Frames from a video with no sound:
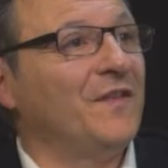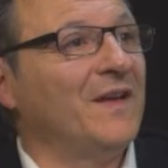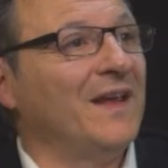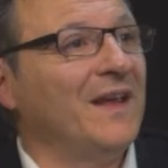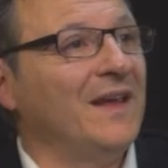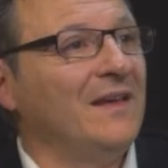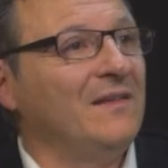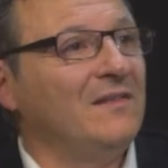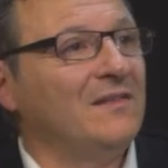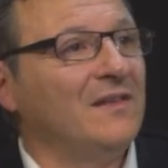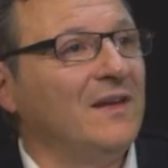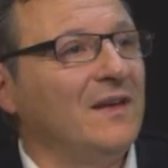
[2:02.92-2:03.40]

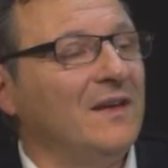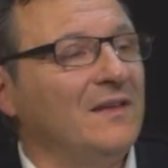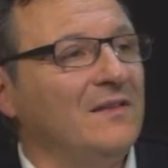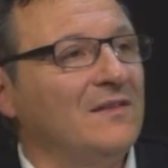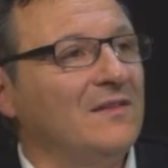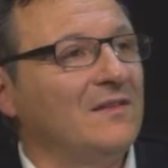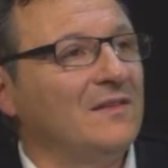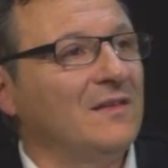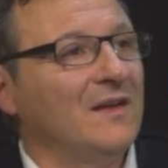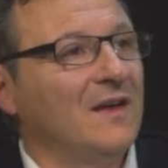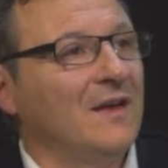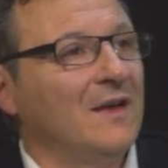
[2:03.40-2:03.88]

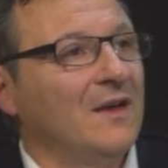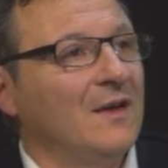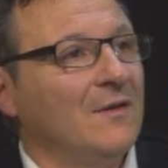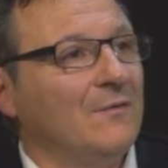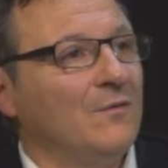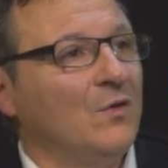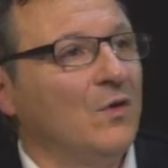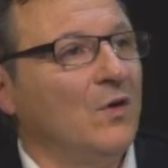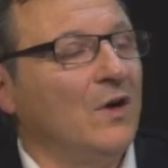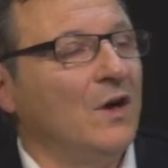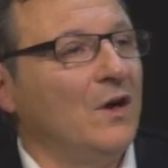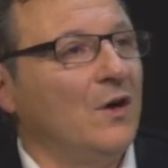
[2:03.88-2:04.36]
Freisitz,
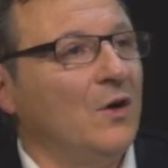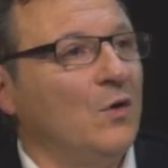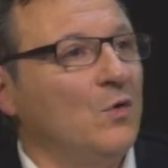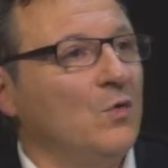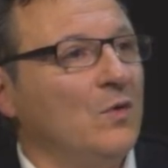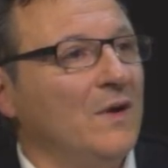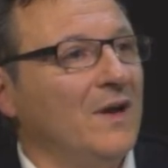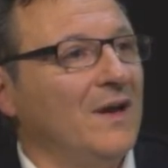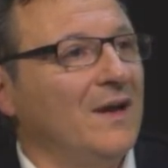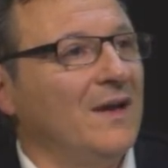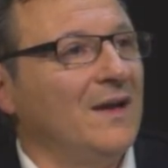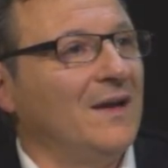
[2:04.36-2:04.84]
wo
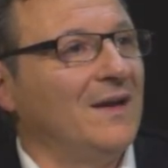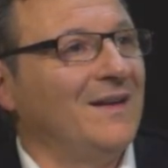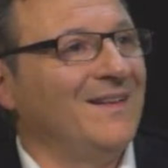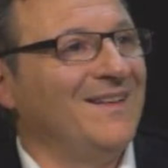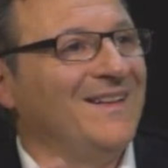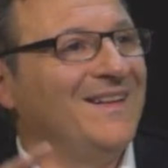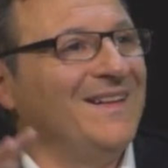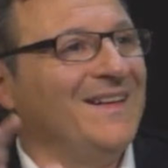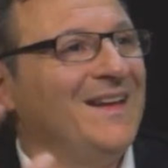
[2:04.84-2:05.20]
auch äh,